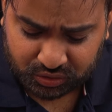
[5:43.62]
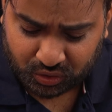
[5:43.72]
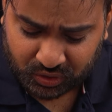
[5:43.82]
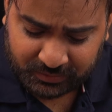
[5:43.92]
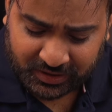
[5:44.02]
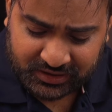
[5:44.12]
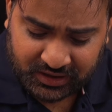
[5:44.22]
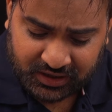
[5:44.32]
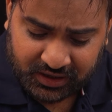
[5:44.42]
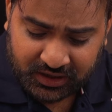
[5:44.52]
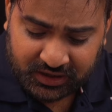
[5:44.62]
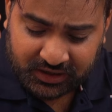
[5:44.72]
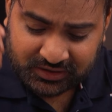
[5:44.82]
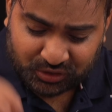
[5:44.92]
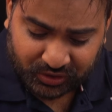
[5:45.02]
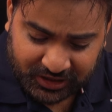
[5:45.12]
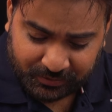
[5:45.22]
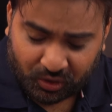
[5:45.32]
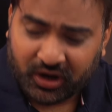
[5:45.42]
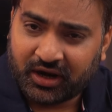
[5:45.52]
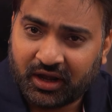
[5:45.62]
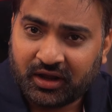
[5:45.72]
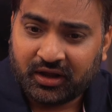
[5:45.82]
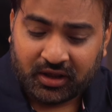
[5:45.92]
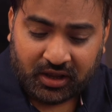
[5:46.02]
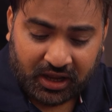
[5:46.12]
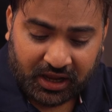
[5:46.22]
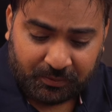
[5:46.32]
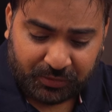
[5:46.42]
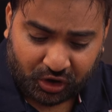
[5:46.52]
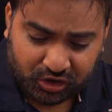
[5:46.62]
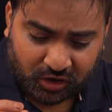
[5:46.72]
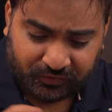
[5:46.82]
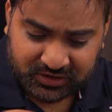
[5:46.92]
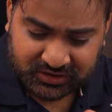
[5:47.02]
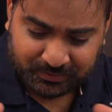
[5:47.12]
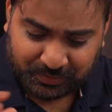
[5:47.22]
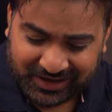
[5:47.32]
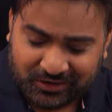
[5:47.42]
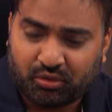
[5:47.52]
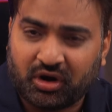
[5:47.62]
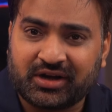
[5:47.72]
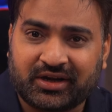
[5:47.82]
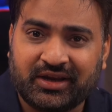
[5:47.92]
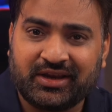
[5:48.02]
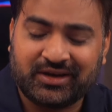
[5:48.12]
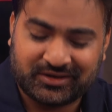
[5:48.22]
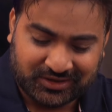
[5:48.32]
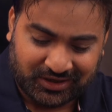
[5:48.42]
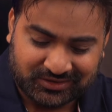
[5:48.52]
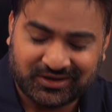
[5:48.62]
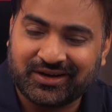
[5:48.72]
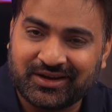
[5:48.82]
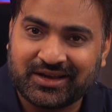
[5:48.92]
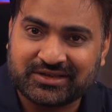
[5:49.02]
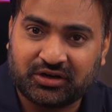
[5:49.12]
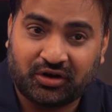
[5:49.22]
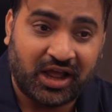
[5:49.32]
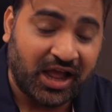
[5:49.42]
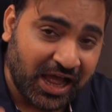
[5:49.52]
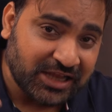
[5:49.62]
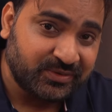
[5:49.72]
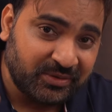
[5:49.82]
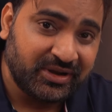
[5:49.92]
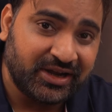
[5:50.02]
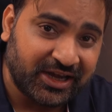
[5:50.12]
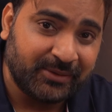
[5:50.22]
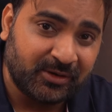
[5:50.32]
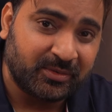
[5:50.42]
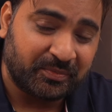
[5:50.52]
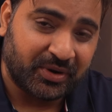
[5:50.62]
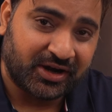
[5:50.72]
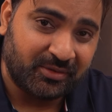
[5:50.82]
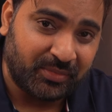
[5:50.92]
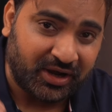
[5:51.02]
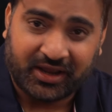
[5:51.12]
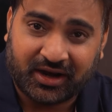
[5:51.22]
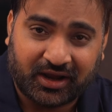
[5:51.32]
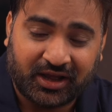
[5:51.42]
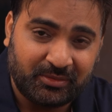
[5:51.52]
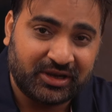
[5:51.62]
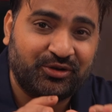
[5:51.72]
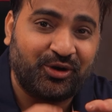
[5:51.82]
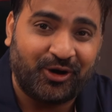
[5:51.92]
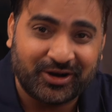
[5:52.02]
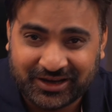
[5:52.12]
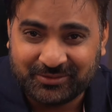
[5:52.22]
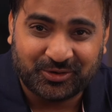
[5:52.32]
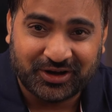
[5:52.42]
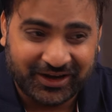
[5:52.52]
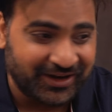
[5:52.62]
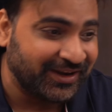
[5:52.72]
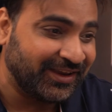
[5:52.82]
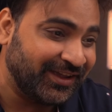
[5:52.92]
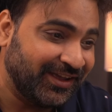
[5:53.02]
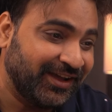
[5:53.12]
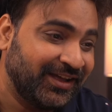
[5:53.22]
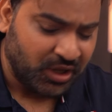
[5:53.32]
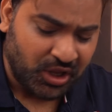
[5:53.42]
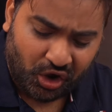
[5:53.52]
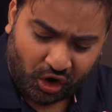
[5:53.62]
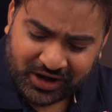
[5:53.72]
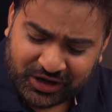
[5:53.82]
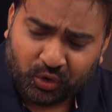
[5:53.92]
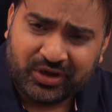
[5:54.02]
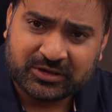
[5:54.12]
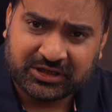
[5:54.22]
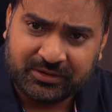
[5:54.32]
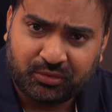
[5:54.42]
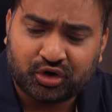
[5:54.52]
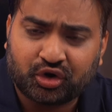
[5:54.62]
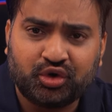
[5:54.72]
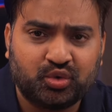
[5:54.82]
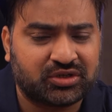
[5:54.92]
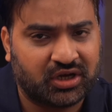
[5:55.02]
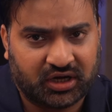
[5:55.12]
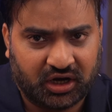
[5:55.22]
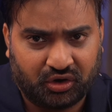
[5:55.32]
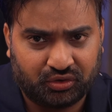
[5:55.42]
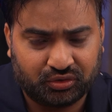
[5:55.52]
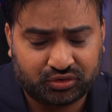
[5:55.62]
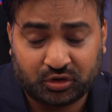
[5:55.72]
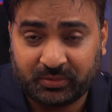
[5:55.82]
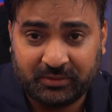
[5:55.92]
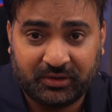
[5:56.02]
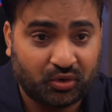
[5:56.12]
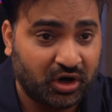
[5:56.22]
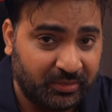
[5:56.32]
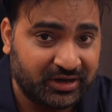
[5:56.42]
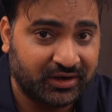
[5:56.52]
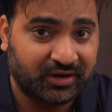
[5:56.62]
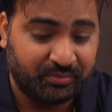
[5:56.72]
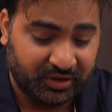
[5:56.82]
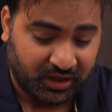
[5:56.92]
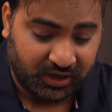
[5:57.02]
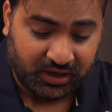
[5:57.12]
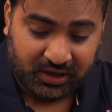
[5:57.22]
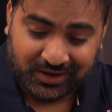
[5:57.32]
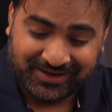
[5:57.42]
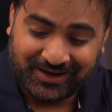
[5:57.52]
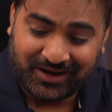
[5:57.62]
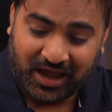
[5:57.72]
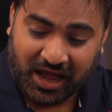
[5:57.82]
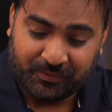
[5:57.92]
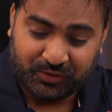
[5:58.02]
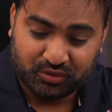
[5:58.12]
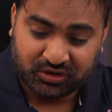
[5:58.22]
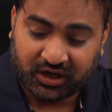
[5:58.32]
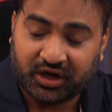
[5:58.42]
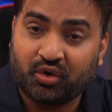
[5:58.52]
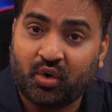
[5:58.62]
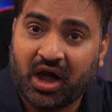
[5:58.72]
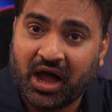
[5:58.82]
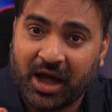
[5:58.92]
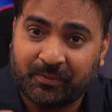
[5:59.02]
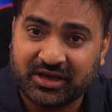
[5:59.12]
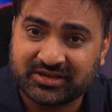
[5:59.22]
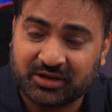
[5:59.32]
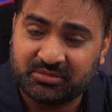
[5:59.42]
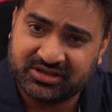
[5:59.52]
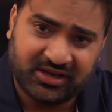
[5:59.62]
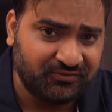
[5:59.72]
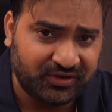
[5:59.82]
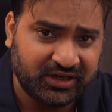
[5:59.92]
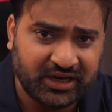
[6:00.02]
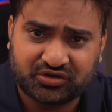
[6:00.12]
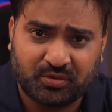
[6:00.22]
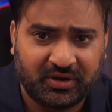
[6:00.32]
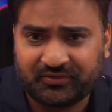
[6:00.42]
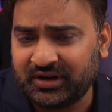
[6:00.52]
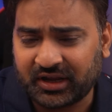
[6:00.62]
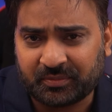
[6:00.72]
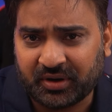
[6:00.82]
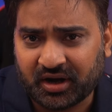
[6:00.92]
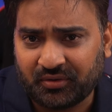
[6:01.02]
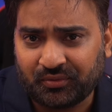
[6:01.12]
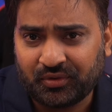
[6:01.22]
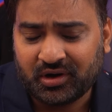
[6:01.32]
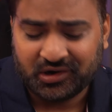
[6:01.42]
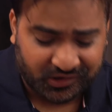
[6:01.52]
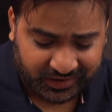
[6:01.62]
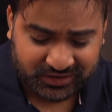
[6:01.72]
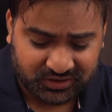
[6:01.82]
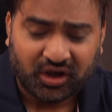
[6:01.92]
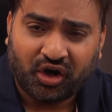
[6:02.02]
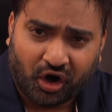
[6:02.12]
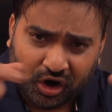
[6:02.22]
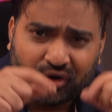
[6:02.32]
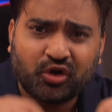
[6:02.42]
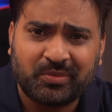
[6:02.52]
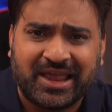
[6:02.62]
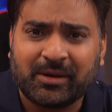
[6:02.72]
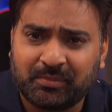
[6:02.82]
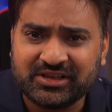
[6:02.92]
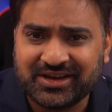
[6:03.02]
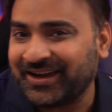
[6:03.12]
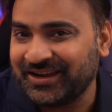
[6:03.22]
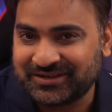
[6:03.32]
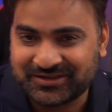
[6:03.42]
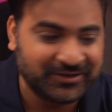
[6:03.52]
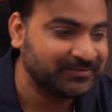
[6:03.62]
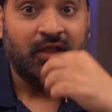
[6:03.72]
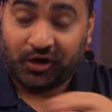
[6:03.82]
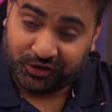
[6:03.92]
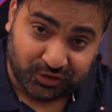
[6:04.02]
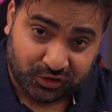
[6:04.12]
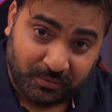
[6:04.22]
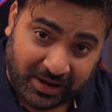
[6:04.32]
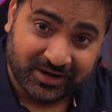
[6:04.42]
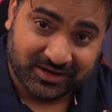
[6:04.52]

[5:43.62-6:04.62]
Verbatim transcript: दोस्तों कि भाई ये जो कीबोर्ड है ना बिकॉज ऑफ इस बिल्ड क्वालिटी इसका स्टर्डीनेस एंड ऑल आज भी मेरे टेबल पर पकड़ बनाए रखा है मैं कभी और कीबोर्ड लेने नहीं गया और अगर कोई इस कीबोर्ड को यूज़ कर रहा हो दोस्तों भाई मेरे को कमेंट करके बताना कि अगर आप यूज़ कर रहे हो आपके साथ भी सेम फीलिंग है जो मैं फील कर पा रहा हूँ रेस्ट और लोगों को भी हेल्प मिल जाएगा इससे और दोस्तों मैंने